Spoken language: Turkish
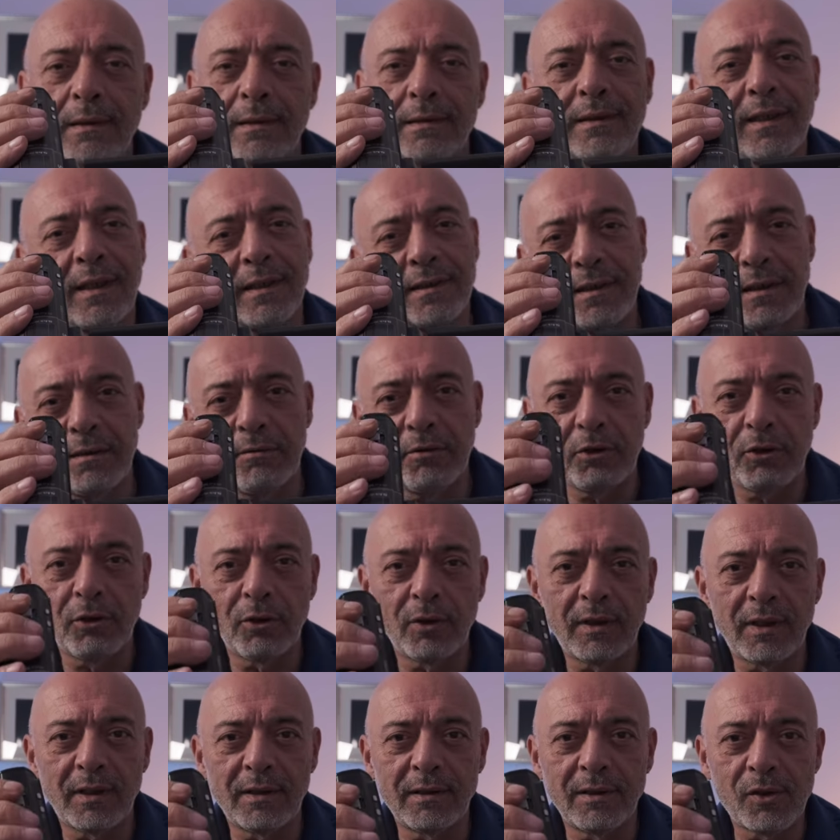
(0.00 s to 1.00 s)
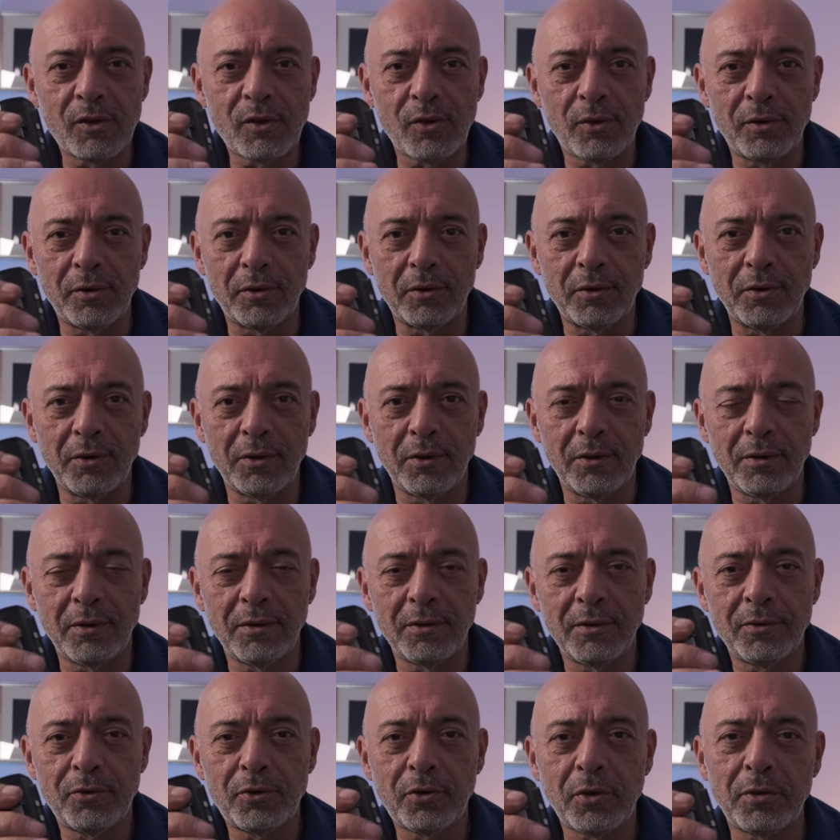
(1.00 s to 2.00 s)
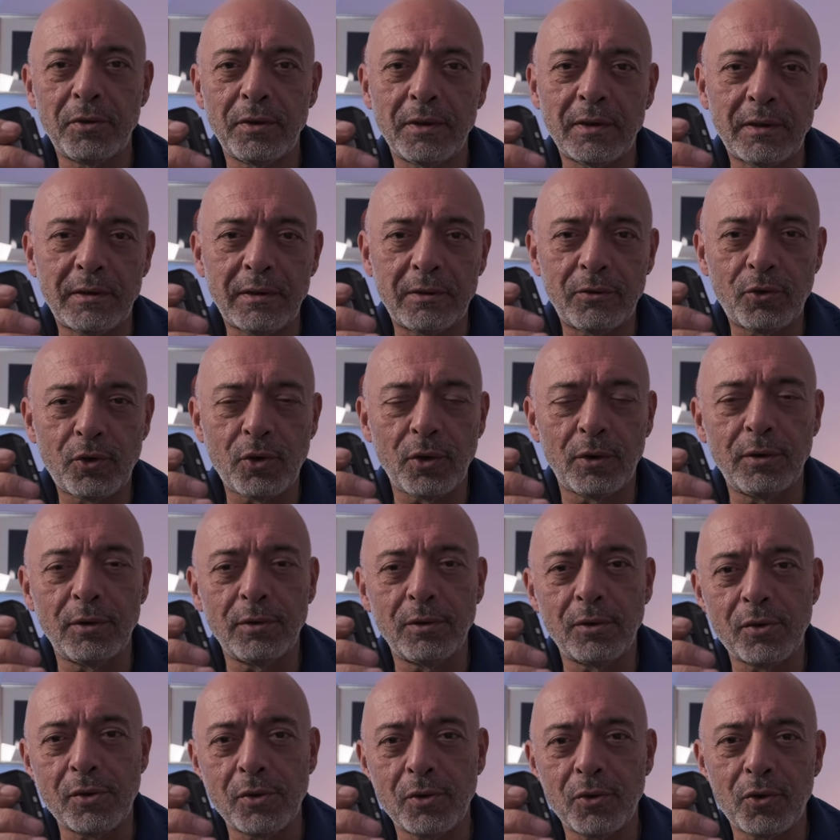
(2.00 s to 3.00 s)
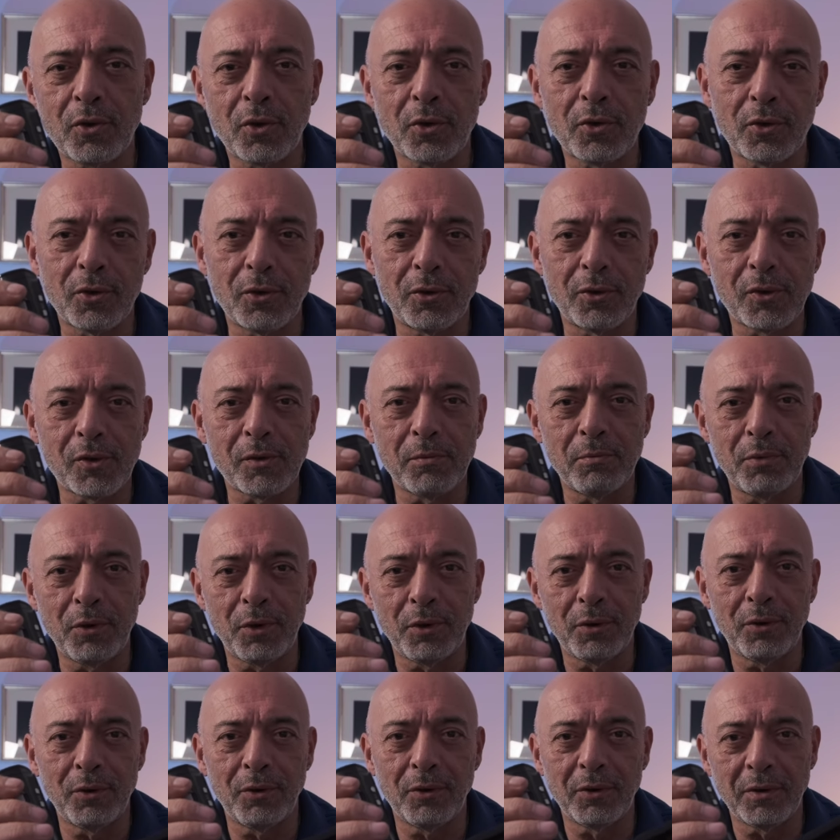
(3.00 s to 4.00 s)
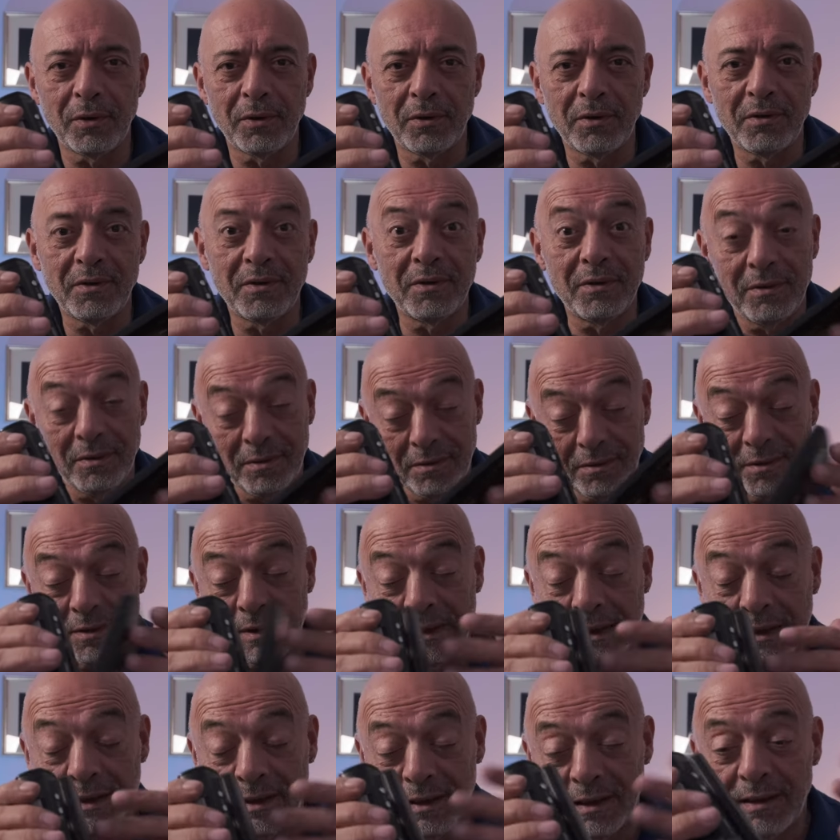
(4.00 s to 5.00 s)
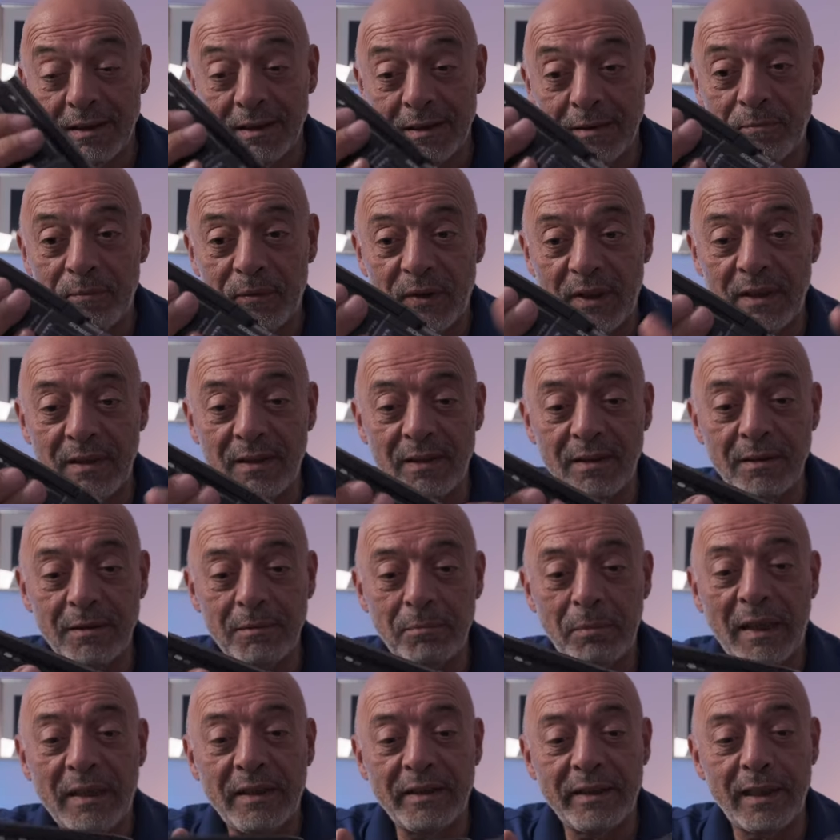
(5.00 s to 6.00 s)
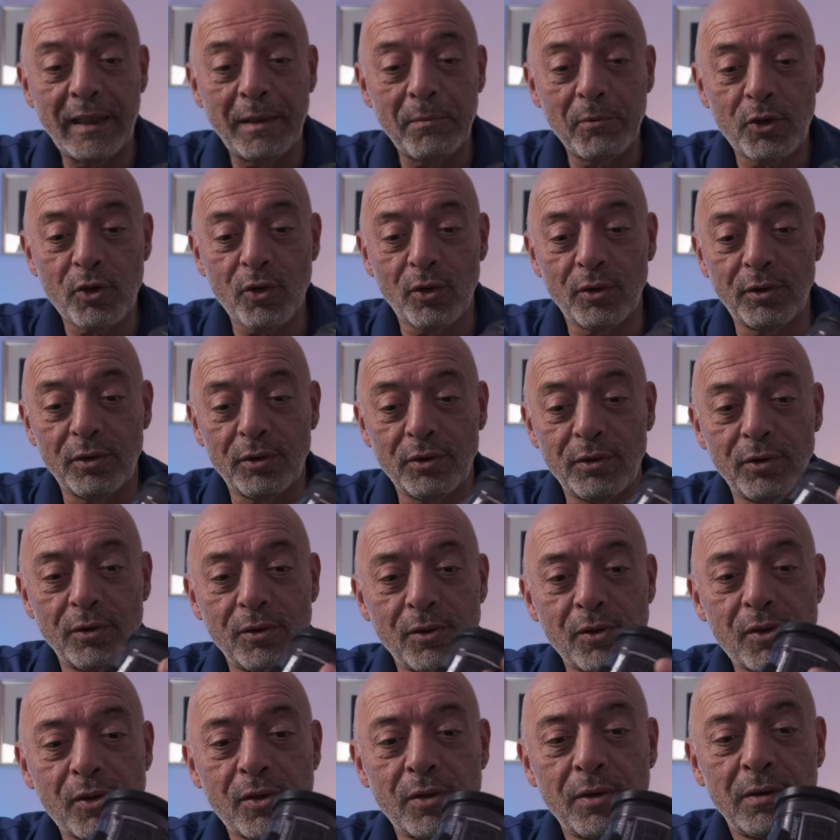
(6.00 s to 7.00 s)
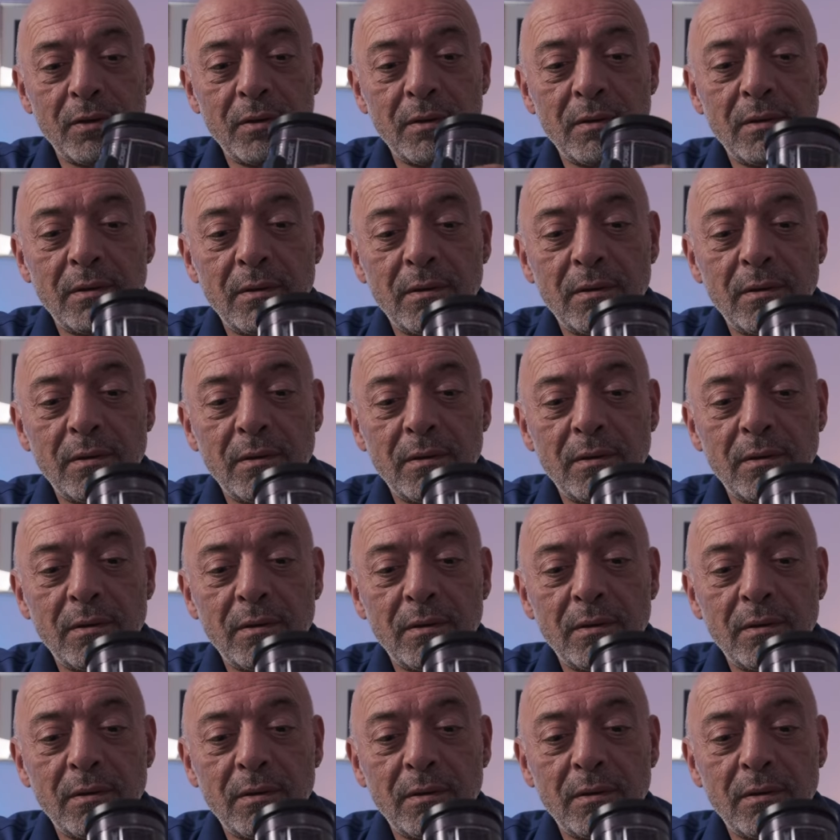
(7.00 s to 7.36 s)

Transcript: Tatil videolarınız olurdu. Çoluk, çoluğunuzun, çocuğunuzun büyüdüğünü e, e, belgelemiş olurdunuz.